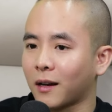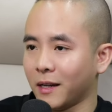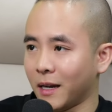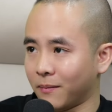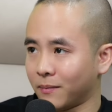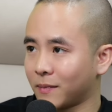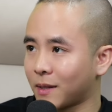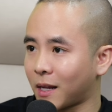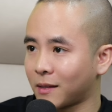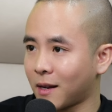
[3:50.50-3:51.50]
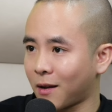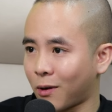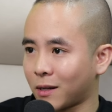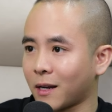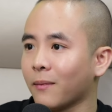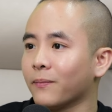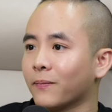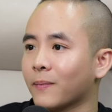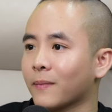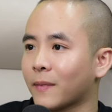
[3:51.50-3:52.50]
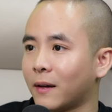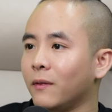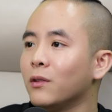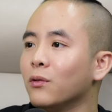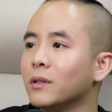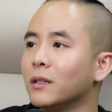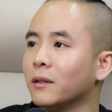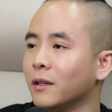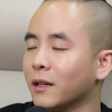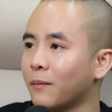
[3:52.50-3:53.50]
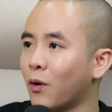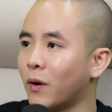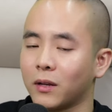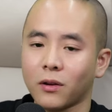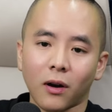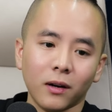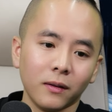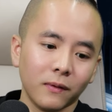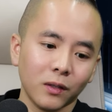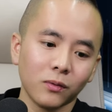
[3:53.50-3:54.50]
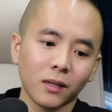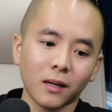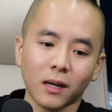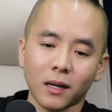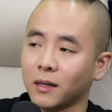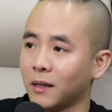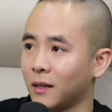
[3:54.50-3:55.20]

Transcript: thời điểm là rất là quan trọng Đấy, ví dụ như những cái mô hình nhỏ hơn ví dụ như là